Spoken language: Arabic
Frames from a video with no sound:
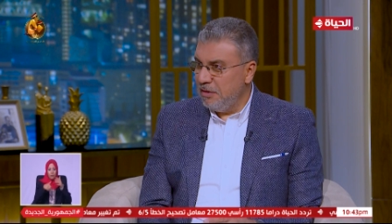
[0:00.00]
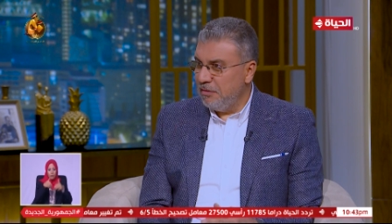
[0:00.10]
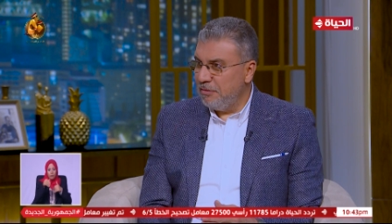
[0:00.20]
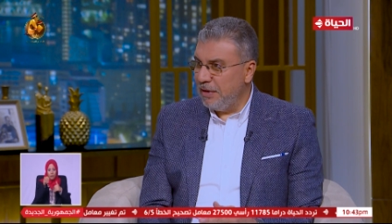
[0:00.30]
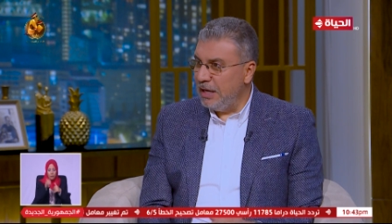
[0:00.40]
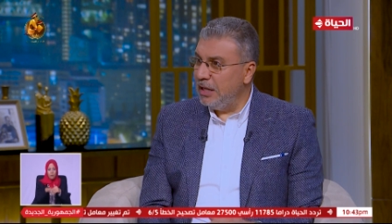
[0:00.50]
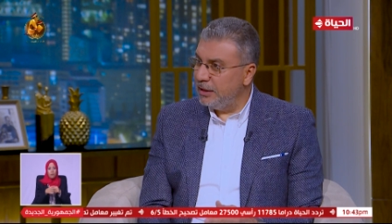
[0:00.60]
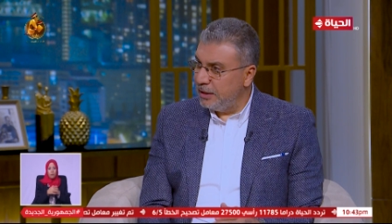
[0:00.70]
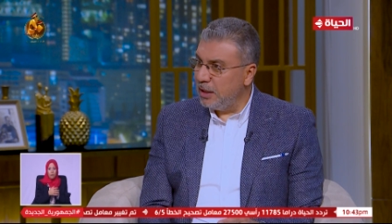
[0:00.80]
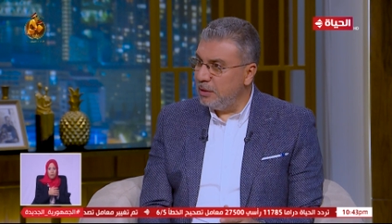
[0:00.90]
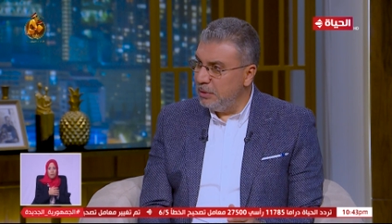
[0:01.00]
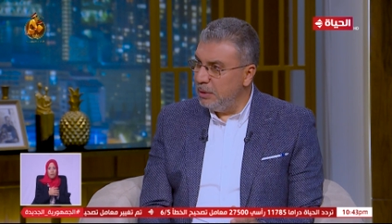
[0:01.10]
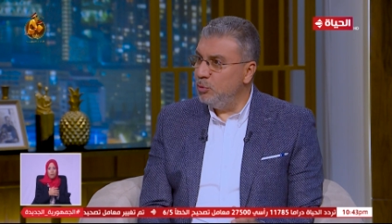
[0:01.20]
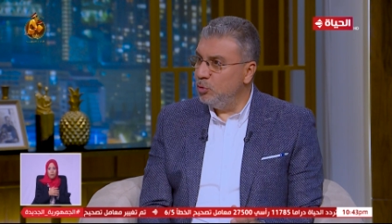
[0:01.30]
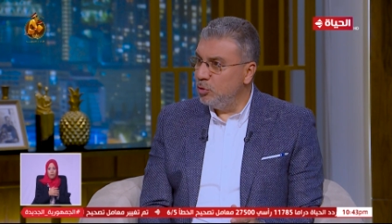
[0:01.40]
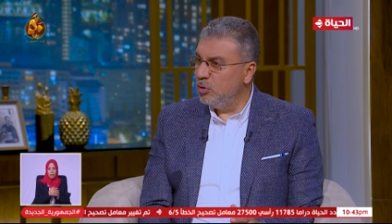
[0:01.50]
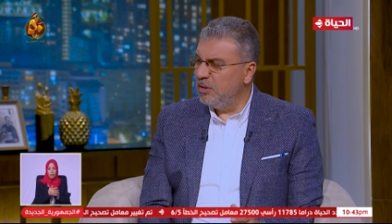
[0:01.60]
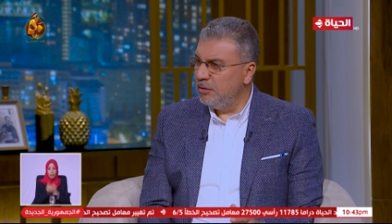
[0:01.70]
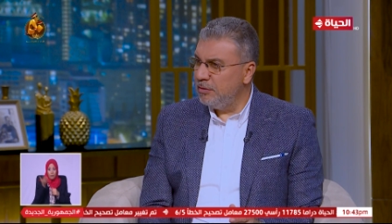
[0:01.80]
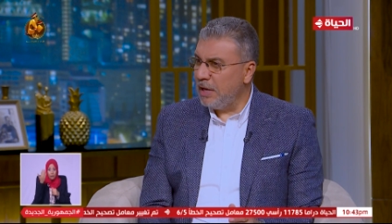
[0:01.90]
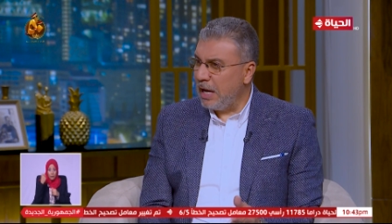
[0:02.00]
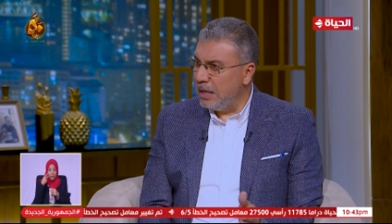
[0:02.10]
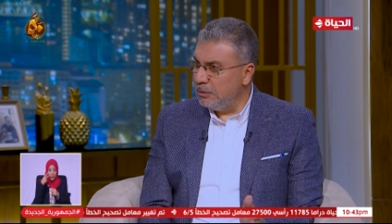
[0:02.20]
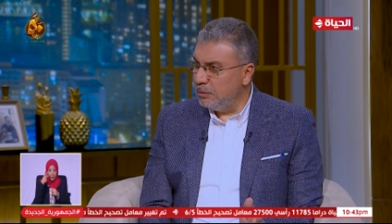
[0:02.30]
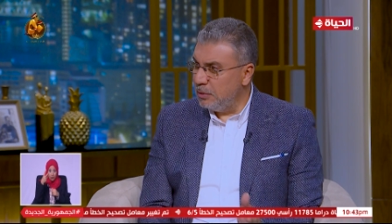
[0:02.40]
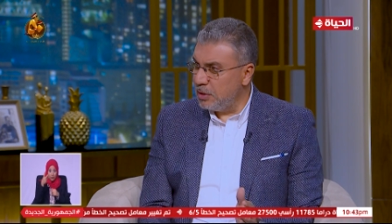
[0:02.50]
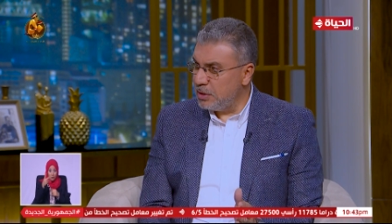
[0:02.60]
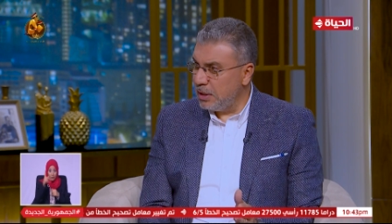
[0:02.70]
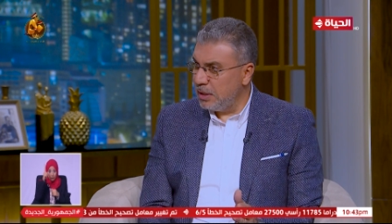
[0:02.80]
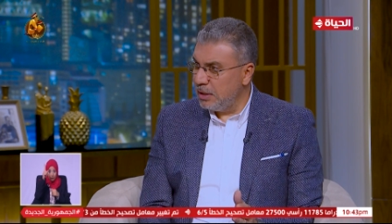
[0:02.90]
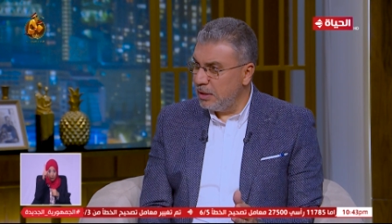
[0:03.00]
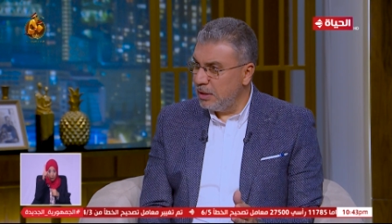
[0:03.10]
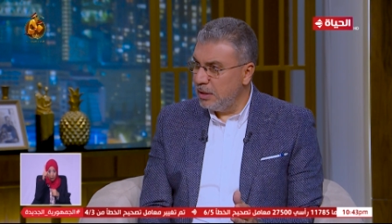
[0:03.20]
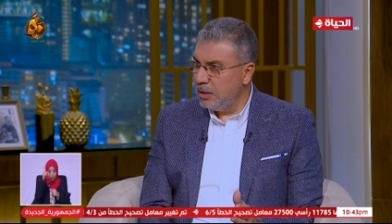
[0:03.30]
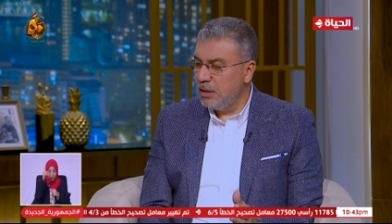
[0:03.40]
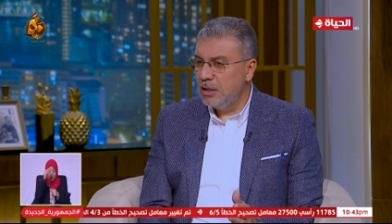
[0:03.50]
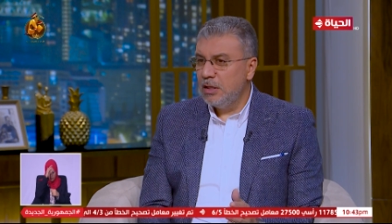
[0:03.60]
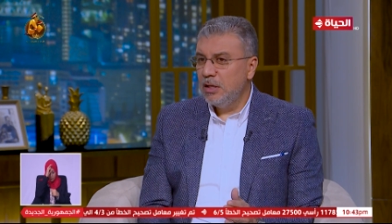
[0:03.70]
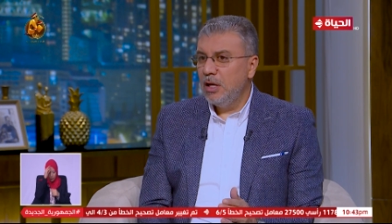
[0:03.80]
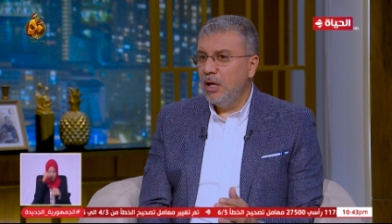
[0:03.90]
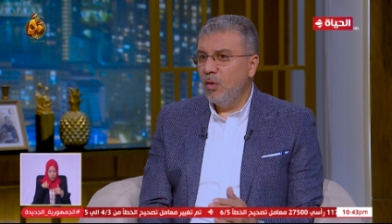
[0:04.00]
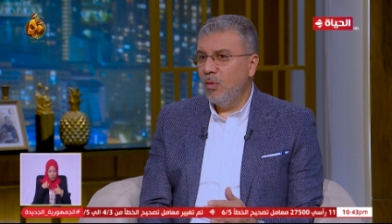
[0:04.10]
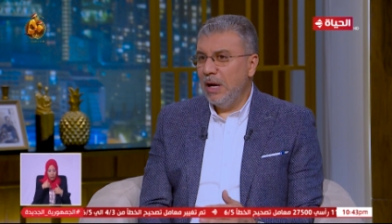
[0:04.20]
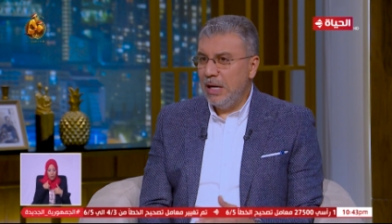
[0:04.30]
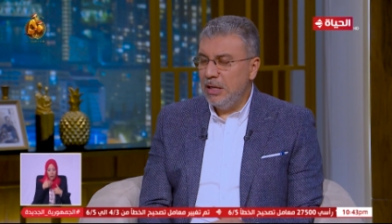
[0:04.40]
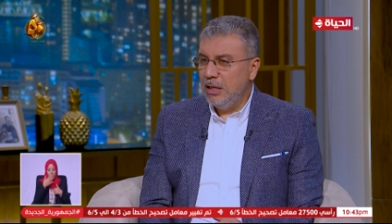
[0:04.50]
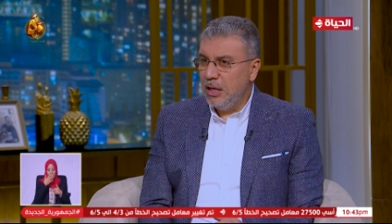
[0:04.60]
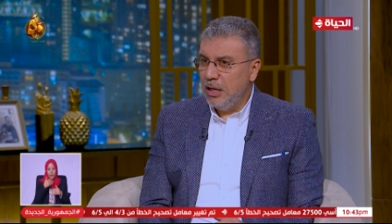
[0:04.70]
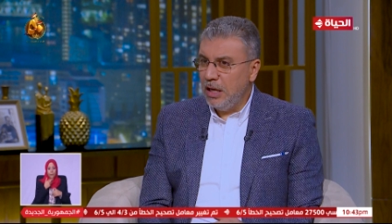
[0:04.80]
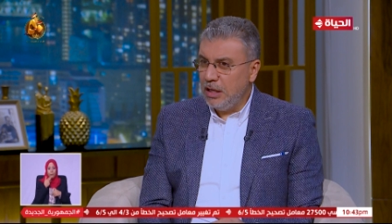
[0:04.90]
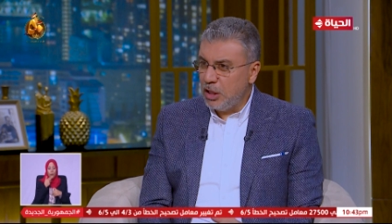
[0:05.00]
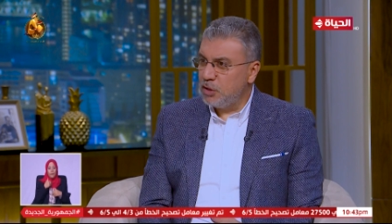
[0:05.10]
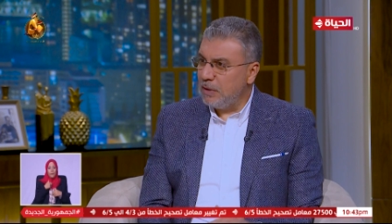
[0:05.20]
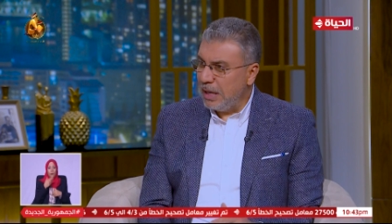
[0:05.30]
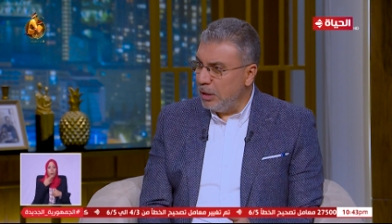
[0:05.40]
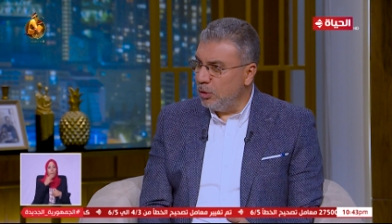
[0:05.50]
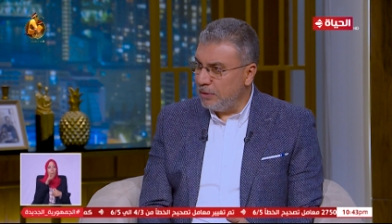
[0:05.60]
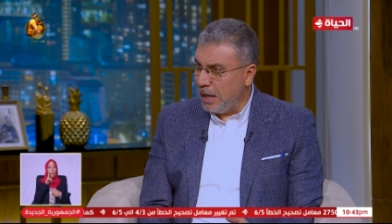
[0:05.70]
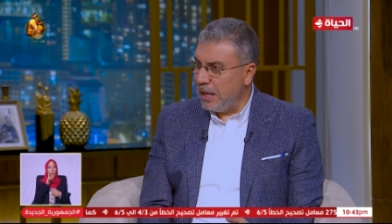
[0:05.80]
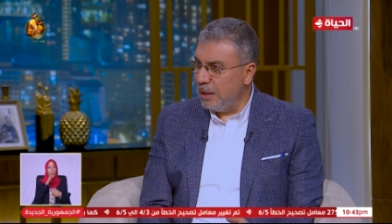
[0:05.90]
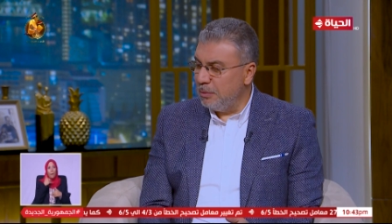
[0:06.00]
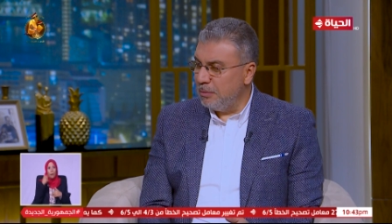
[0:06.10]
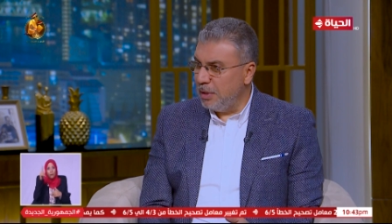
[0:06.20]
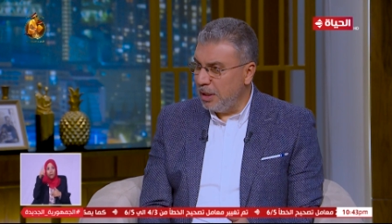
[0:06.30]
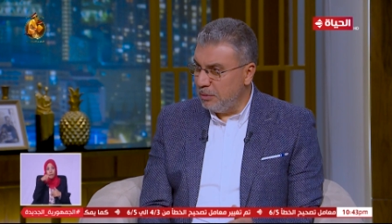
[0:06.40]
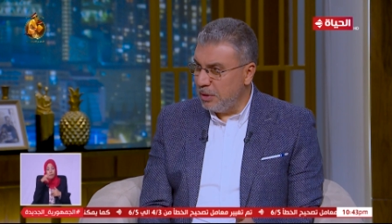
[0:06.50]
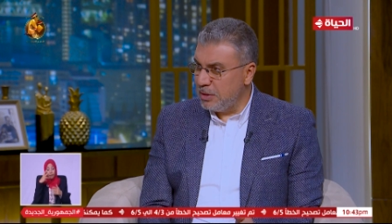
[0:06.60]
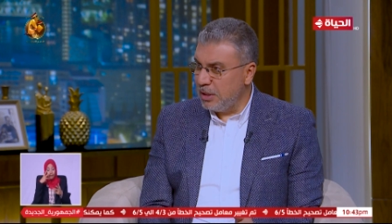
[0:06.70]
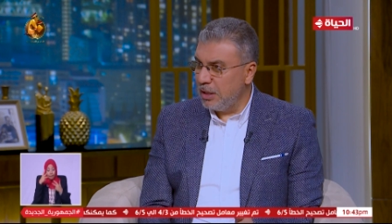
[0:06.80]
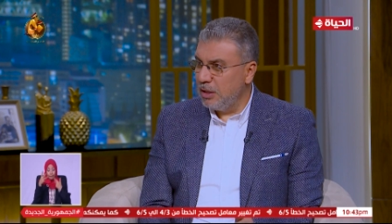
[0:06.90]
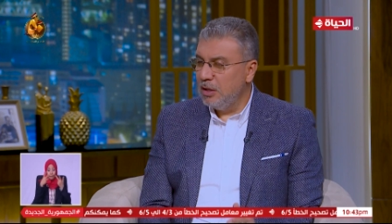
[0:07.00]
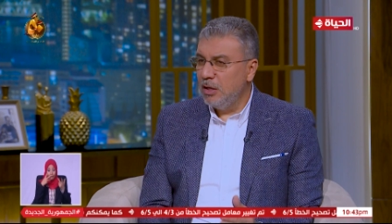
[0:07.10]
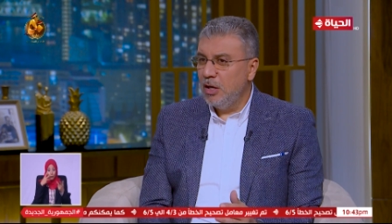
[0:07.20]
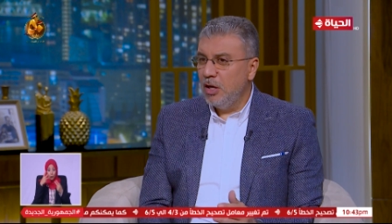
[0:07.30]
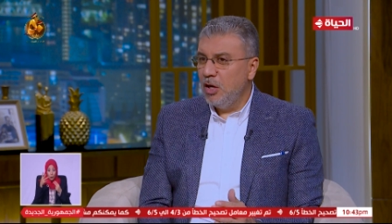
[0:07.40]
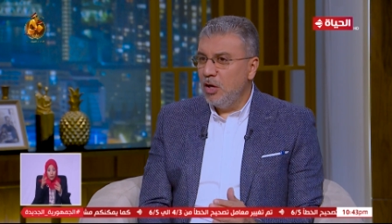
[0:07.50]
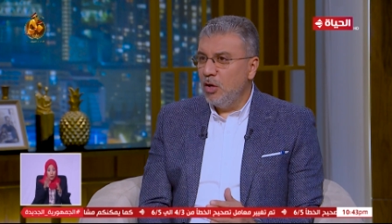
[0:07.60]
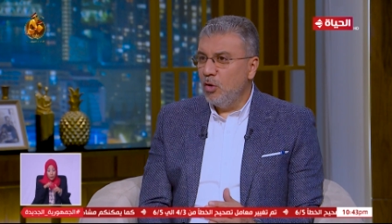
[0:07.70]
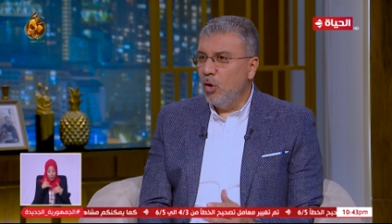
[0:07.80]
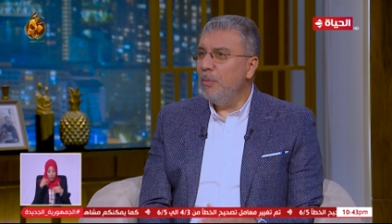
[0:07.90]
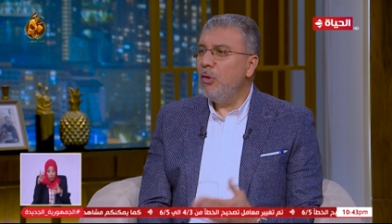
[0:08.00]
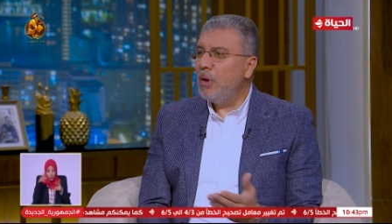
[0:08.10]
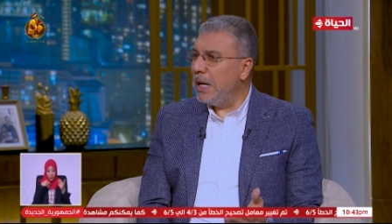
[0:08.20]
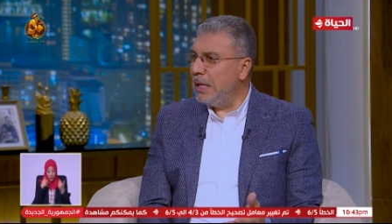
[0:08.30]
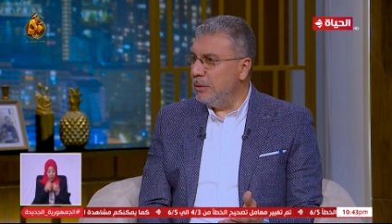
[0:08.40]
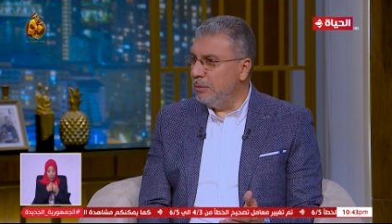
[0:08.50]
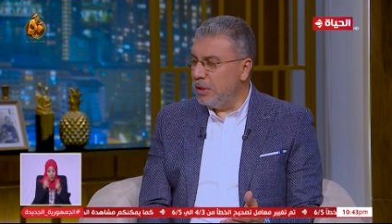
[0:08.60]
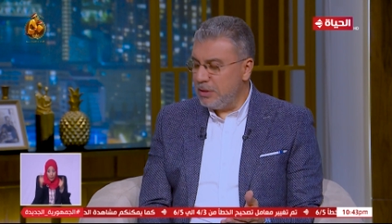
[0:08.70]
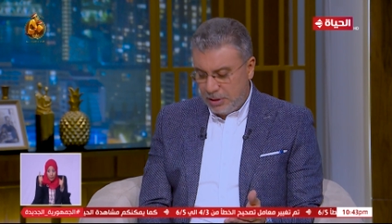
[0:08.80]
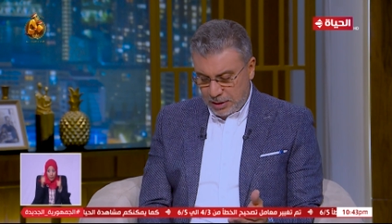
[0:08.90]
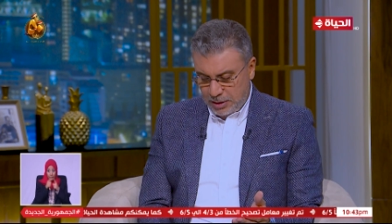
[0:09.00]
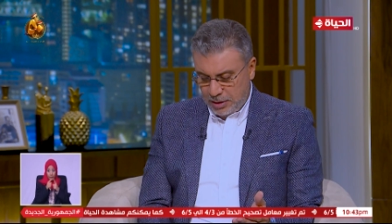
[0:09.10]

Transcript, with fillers: فهل يلتقي بابنه في عالم البرزخ وهل يشفع له في عالم البرزخ وما هو عالم البرزخ